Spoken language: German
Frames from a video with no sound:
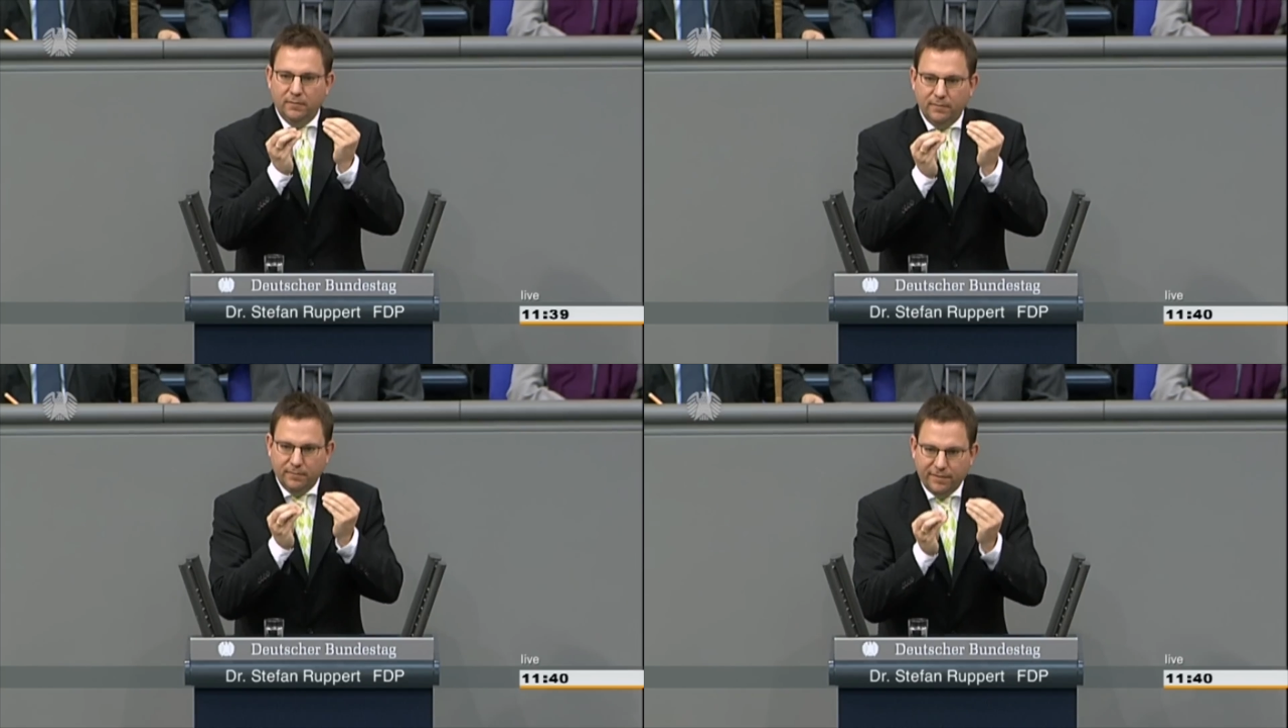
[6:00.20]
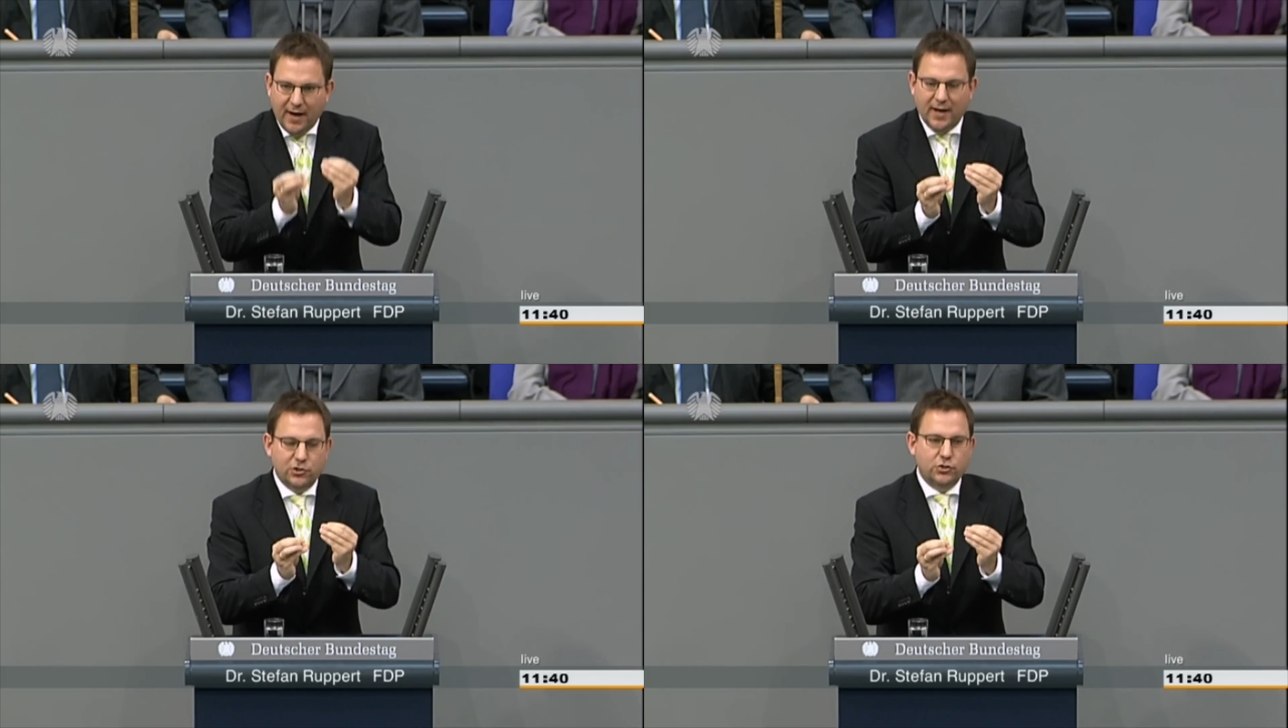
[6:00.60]

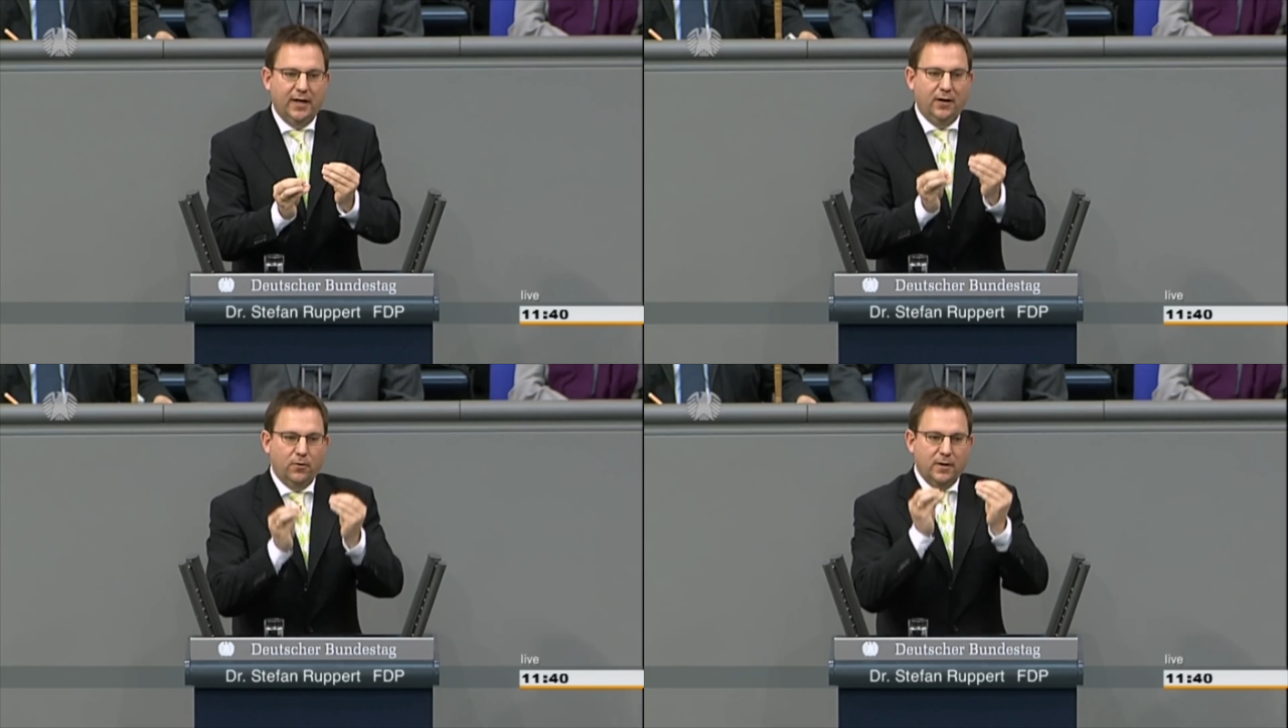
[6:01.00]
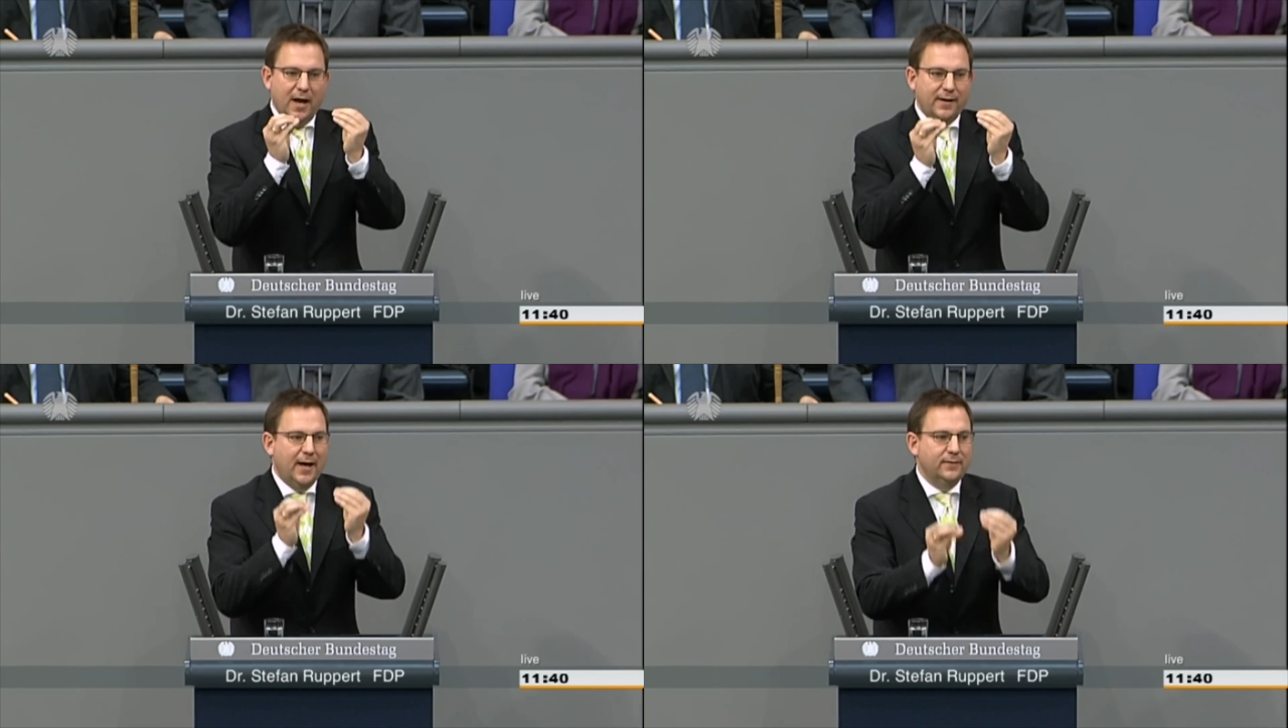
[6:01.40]
Fragestellungen
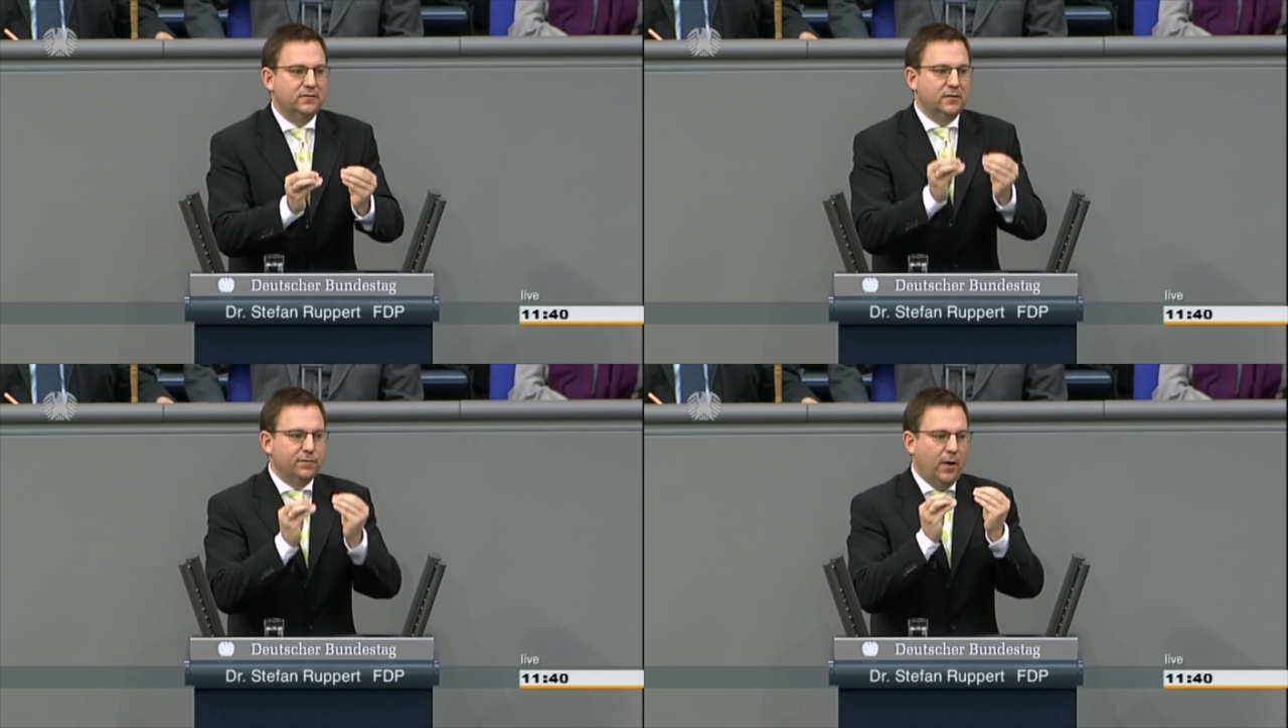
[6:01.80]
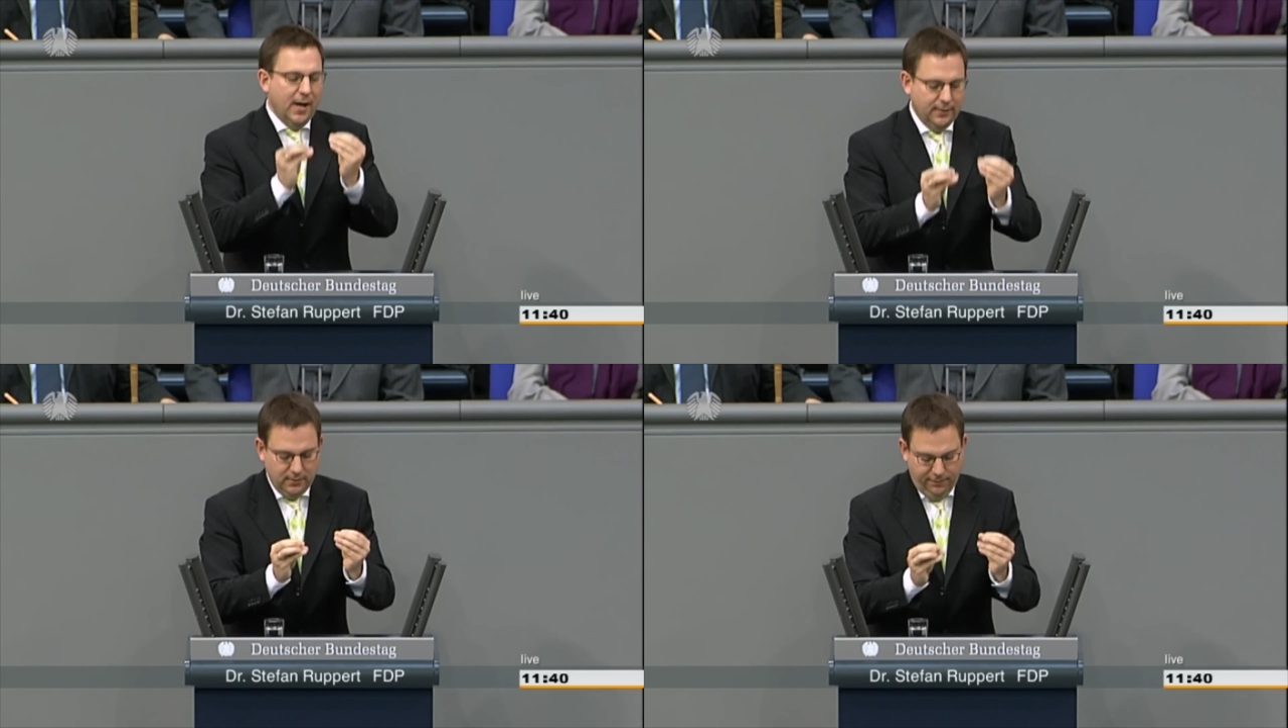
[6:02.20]
anhand des
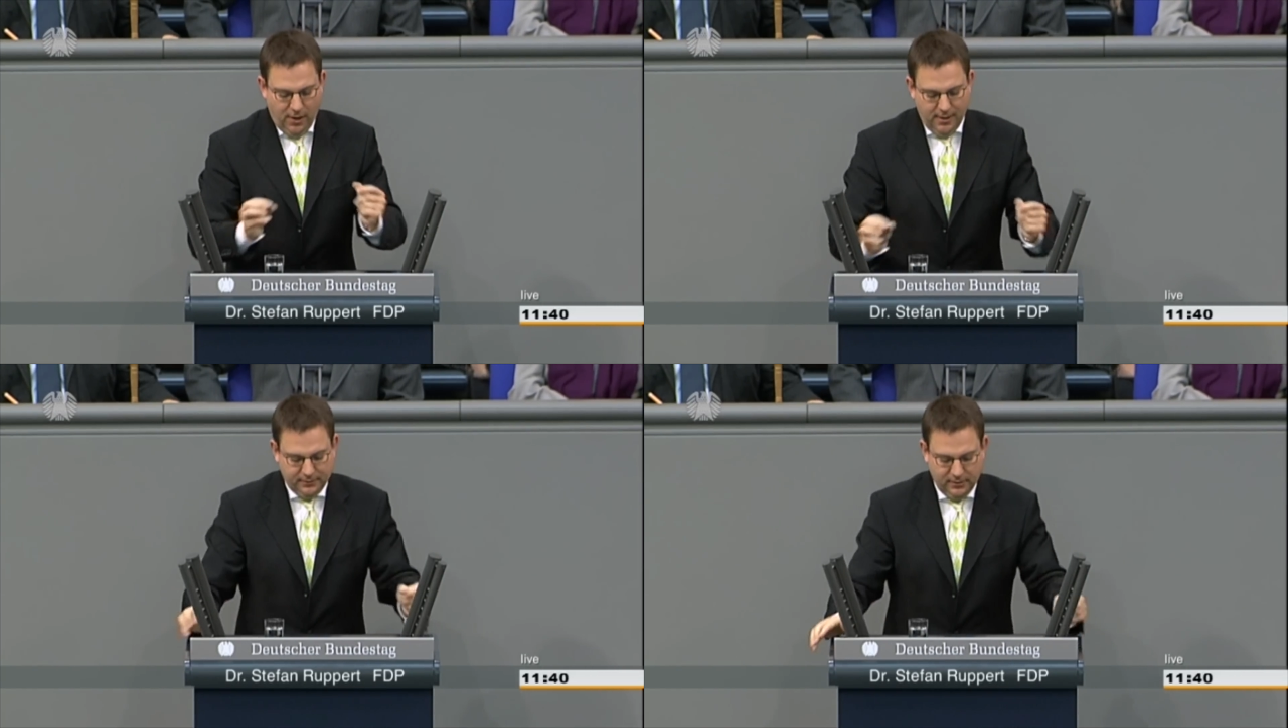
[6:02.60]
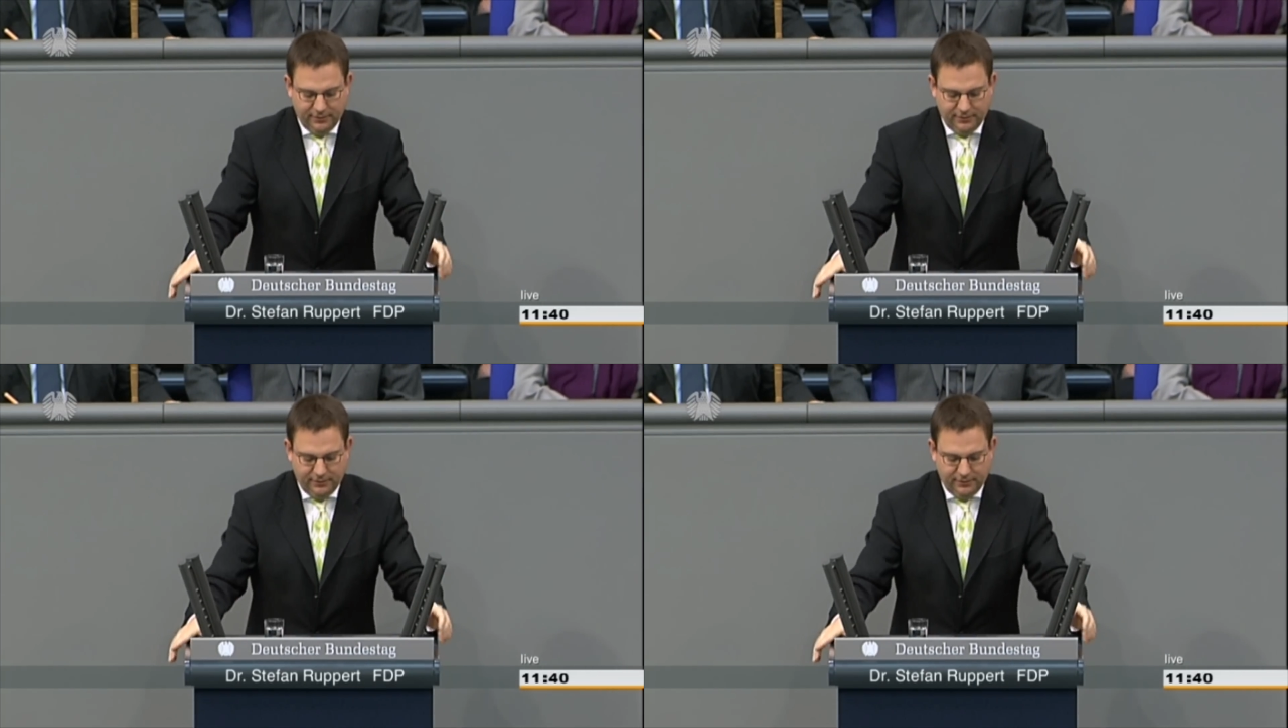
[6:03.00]
vorhandenen